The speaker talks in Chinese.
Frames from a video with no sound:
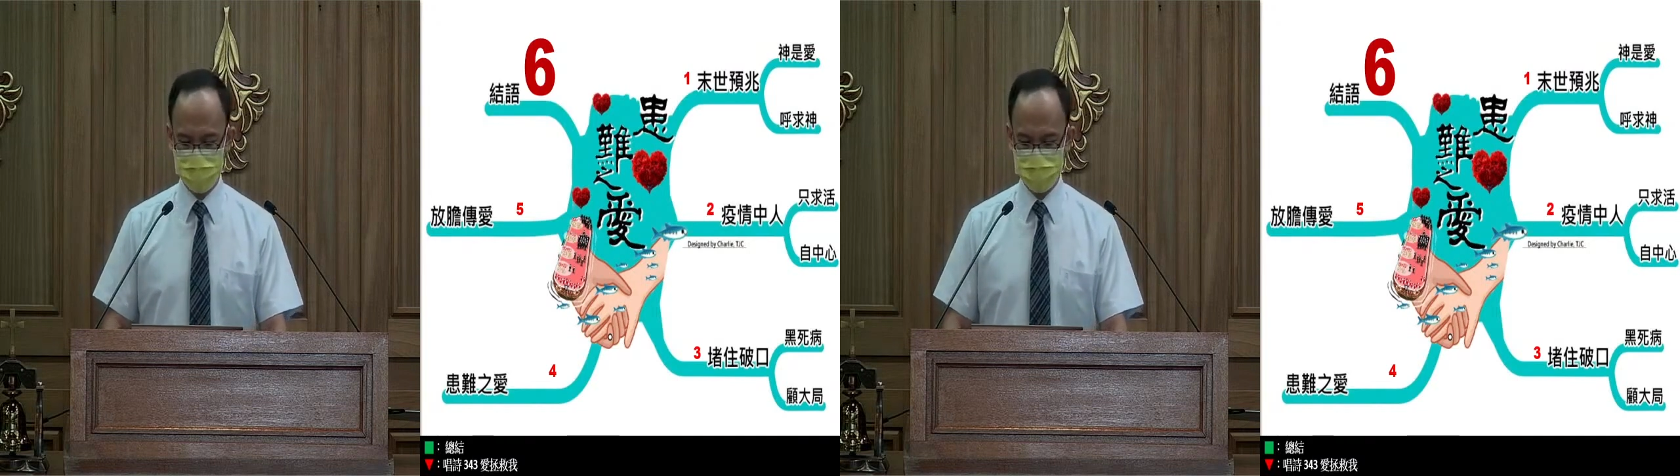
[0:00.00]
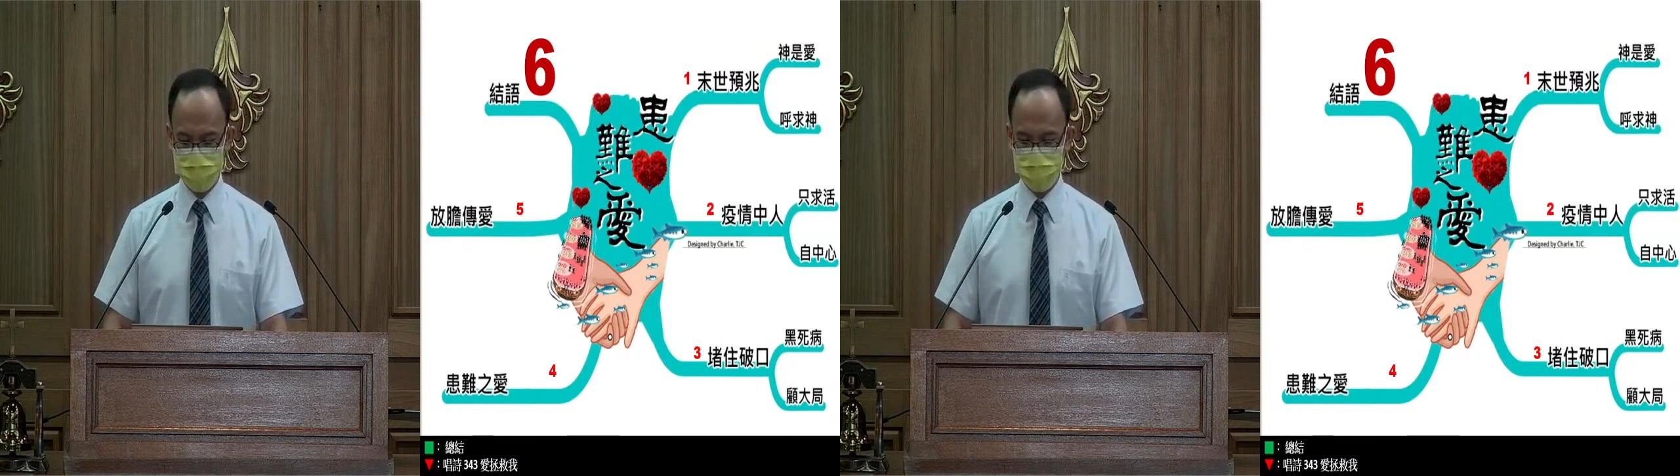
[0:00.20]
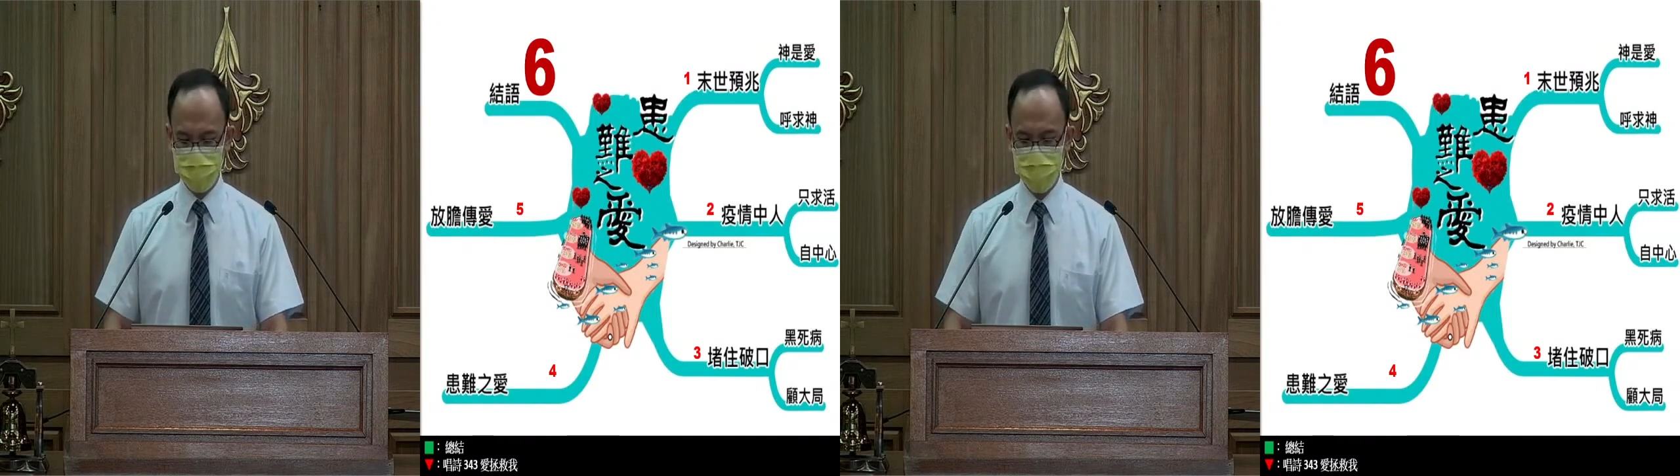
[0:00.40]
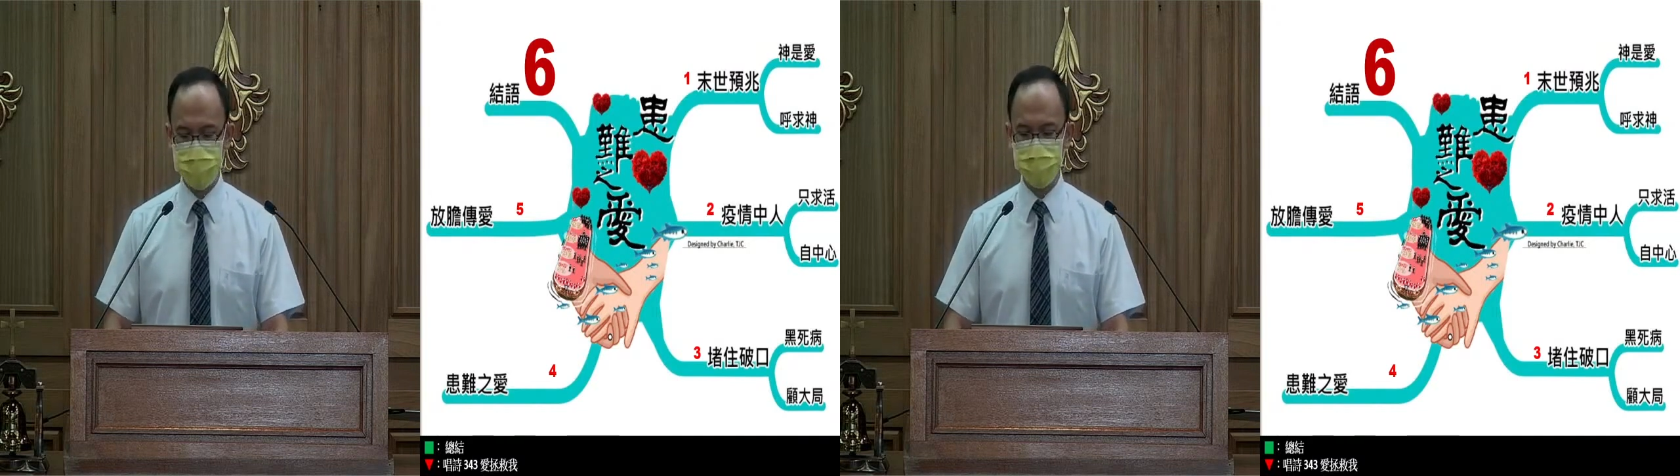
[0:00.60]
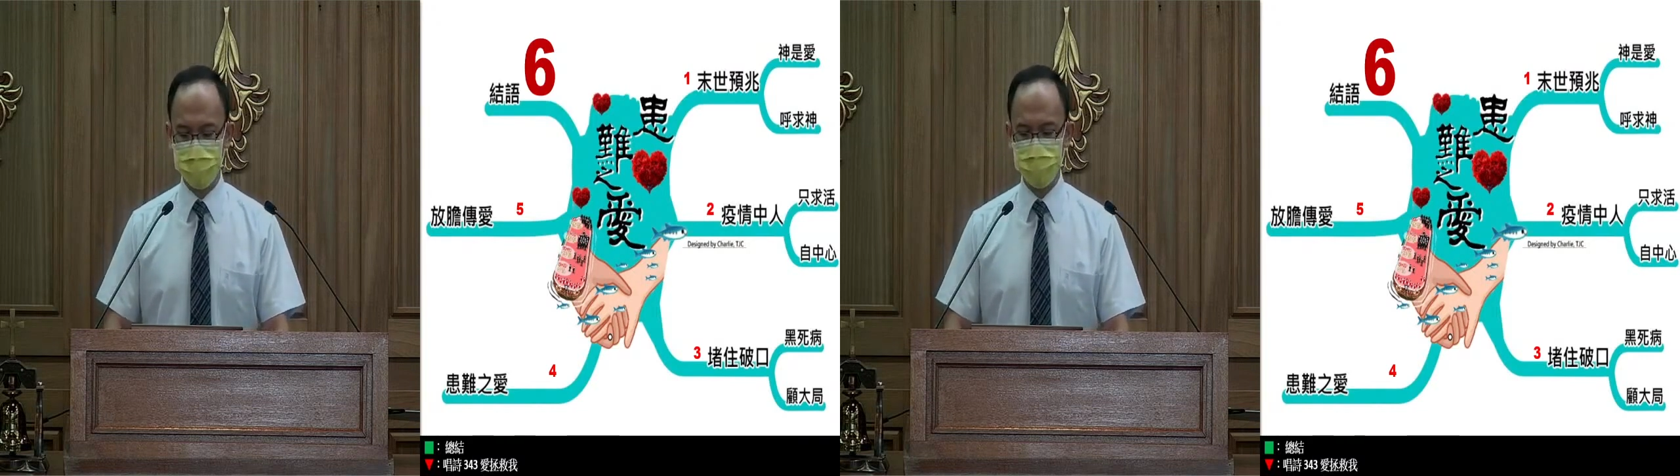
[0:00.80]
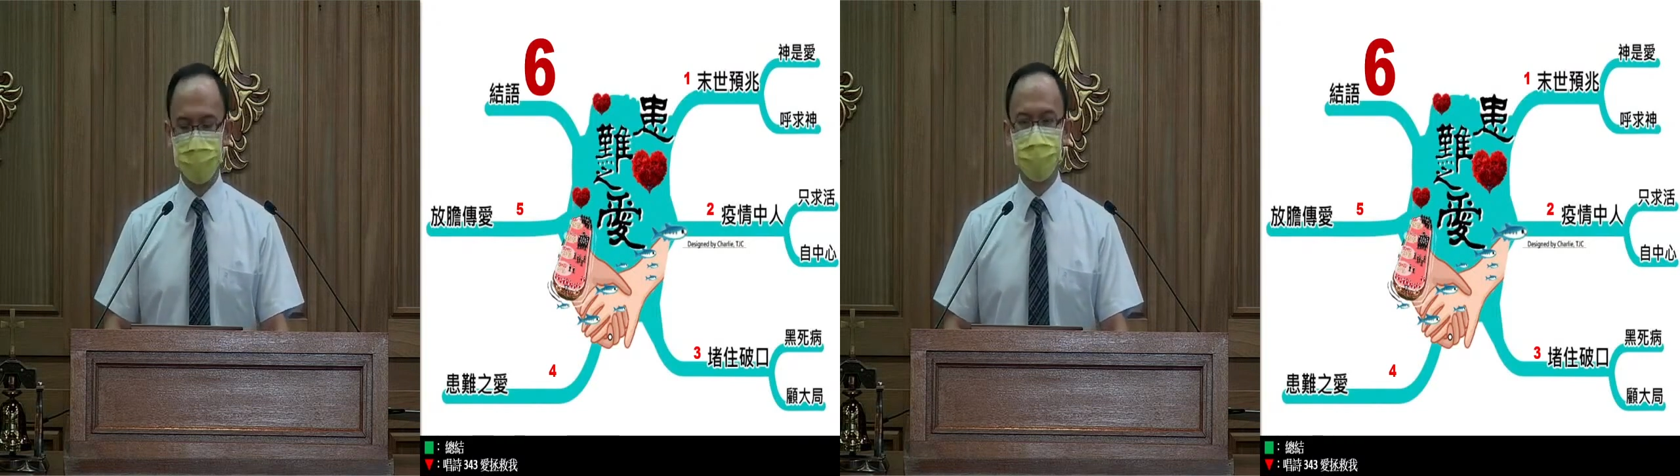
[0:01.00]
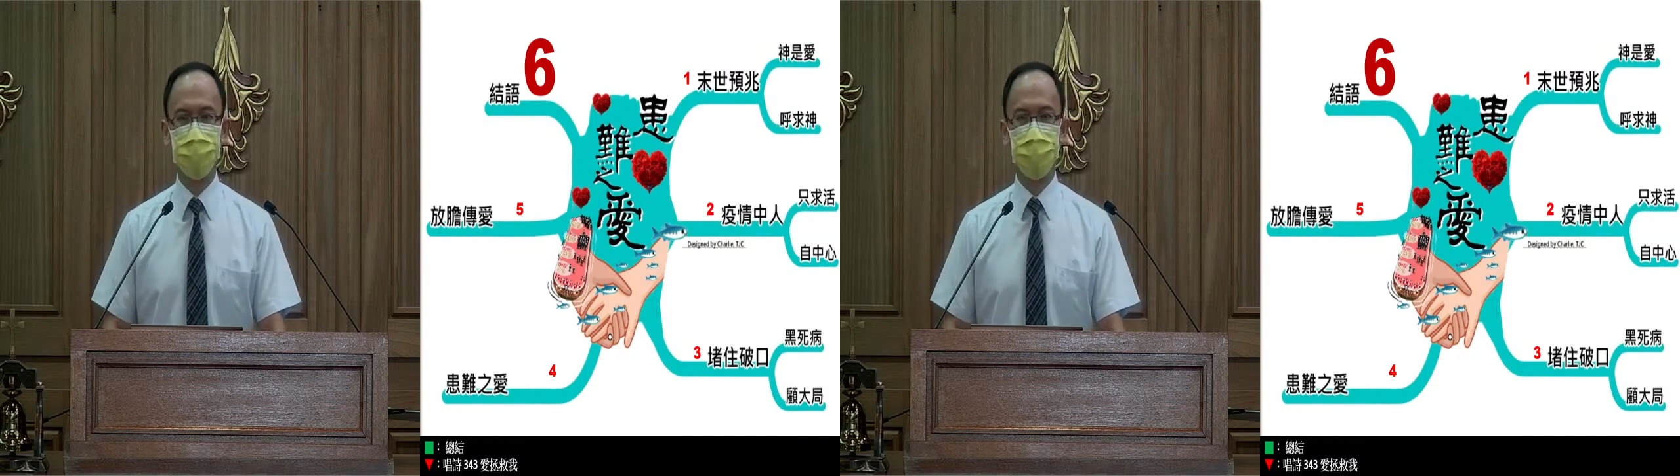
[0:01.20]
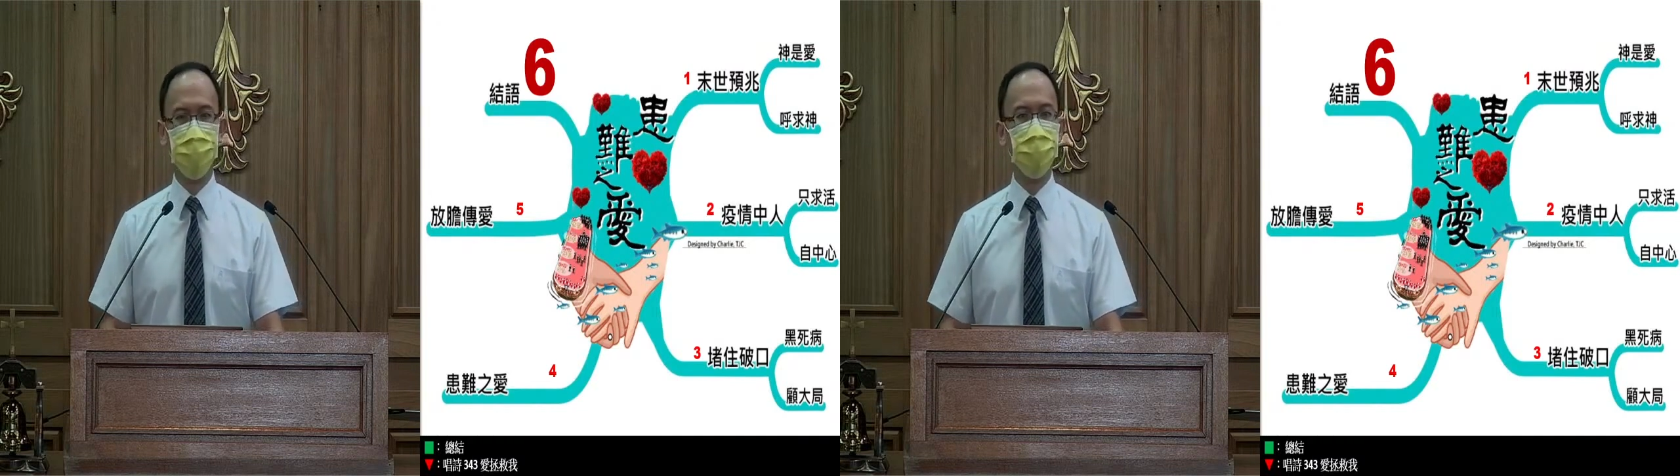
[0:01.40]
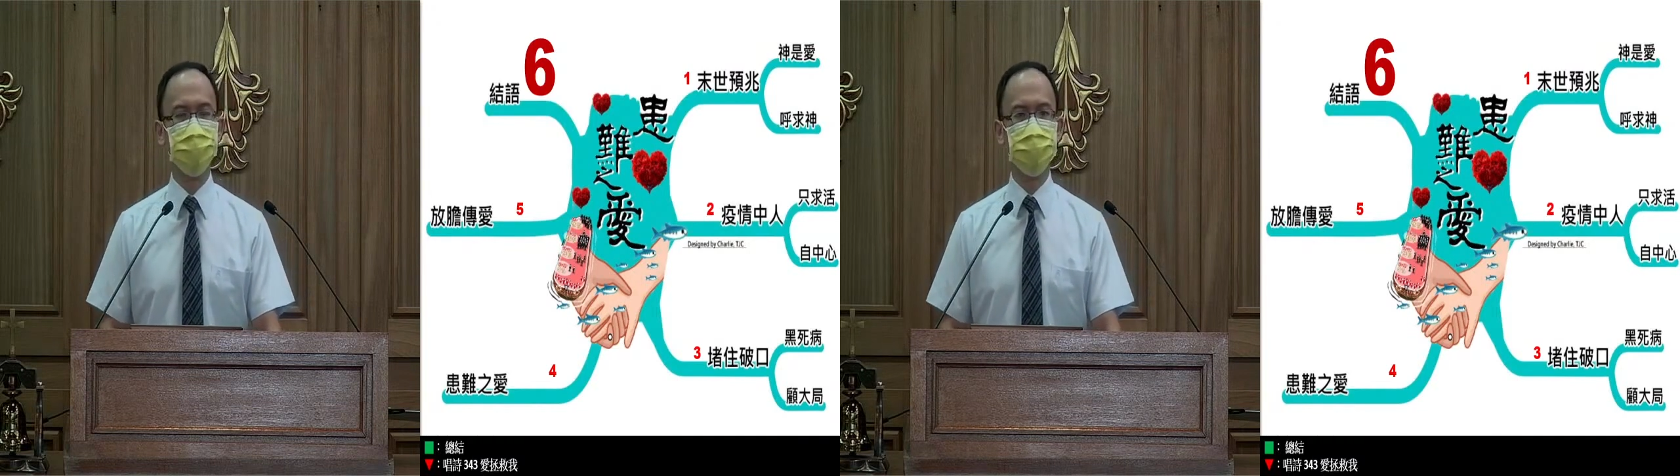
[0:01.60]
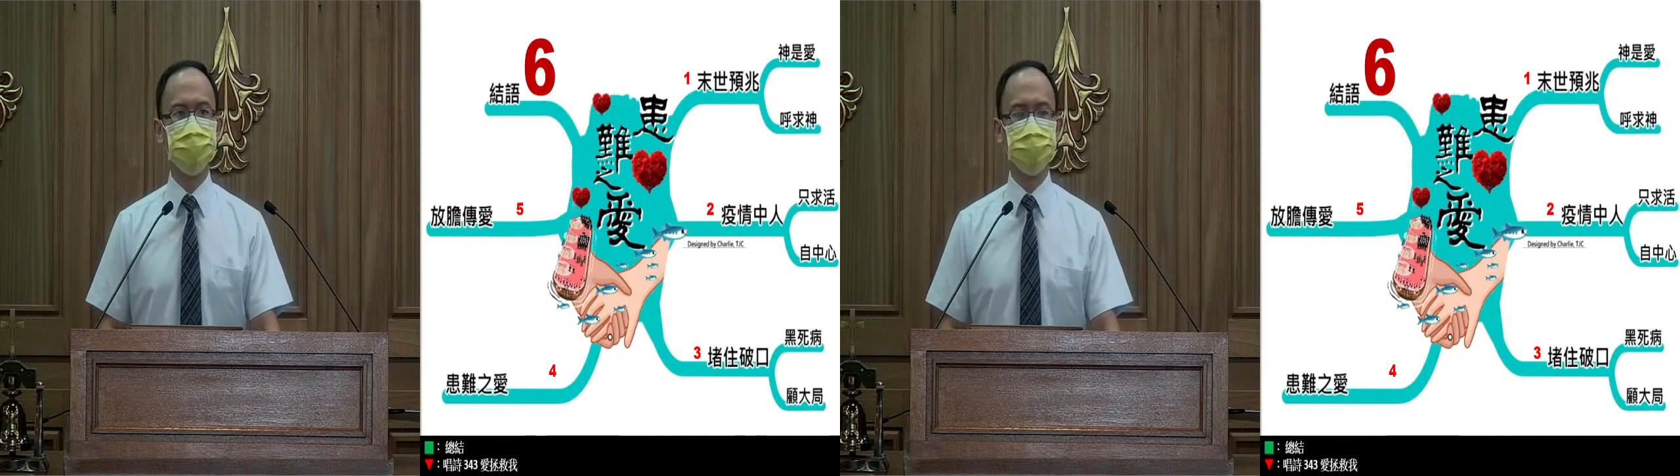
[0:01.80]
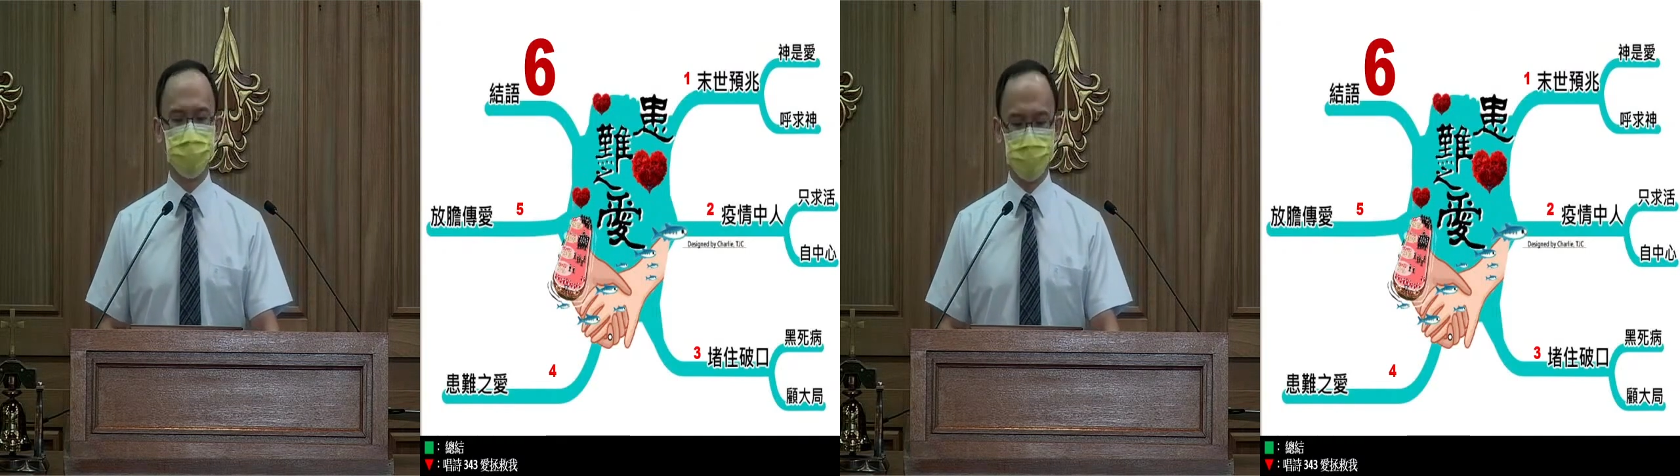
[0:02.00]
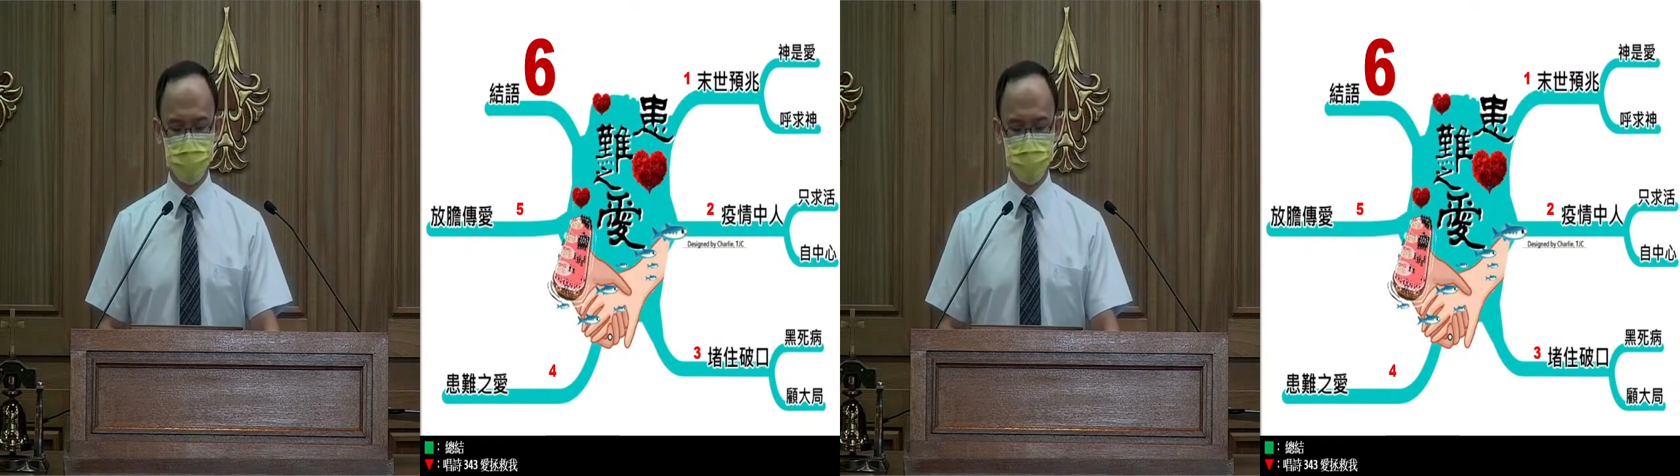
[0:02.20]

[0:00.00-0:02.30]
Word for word: 就疫情来讲，我们很清楚。